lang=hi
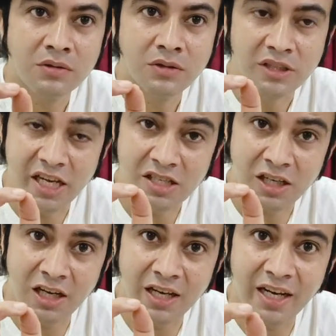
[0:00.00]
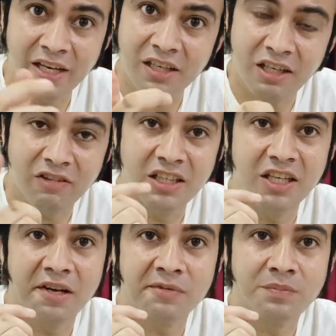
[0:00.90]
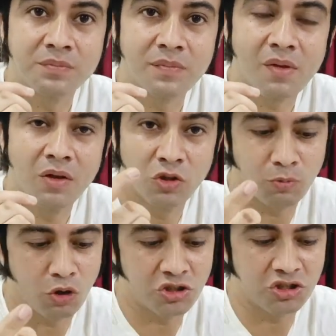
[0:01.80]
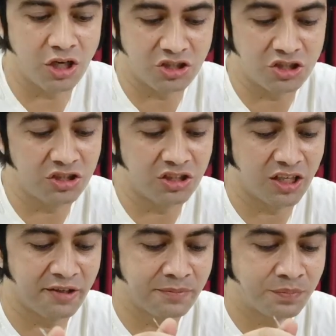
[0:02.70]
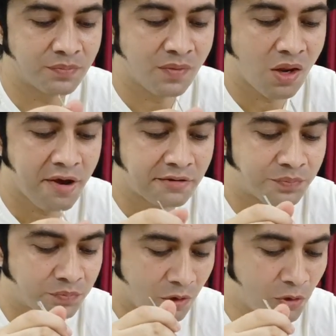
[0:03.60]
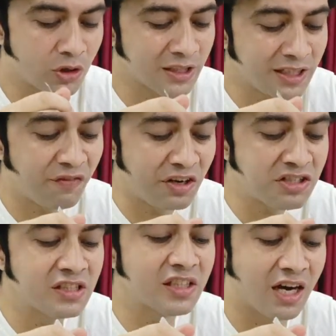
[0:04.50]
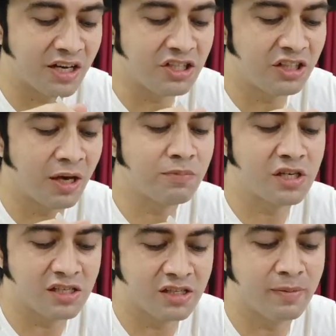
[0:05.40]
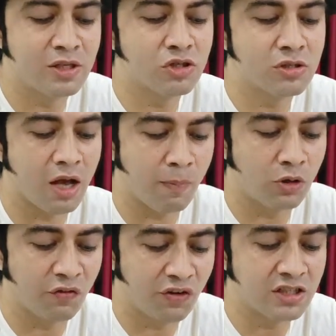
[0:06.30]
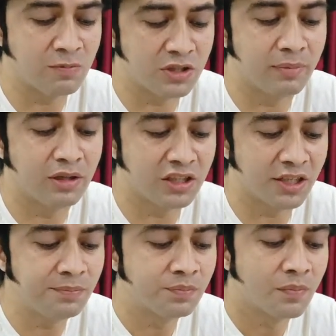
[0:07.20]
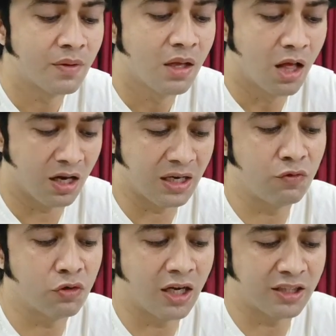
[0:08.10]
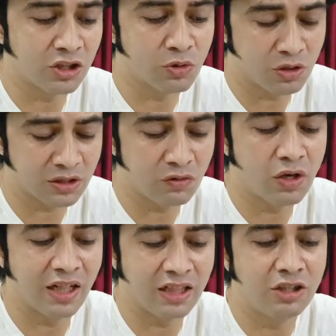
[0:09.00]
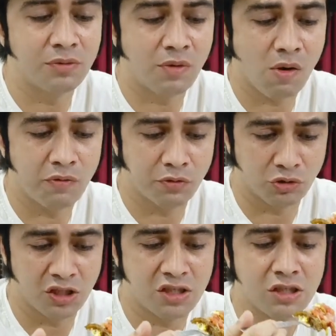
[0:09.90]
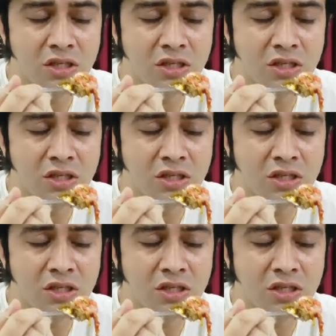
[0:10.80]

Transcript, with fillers: ये करेले का लेकिन कड़वा नहीं है तो बहुत अच्छी चीज़ें है मेरे को लगता है डिफरेंट चीज़ें खानी चाहिए आप सीजनेबल जो आपको डिफरेंट सब्जियाँ मिलती हैं अगर आप वो खाते हैं तो मेरे को लगता है वो हेल्दी होती है चीज़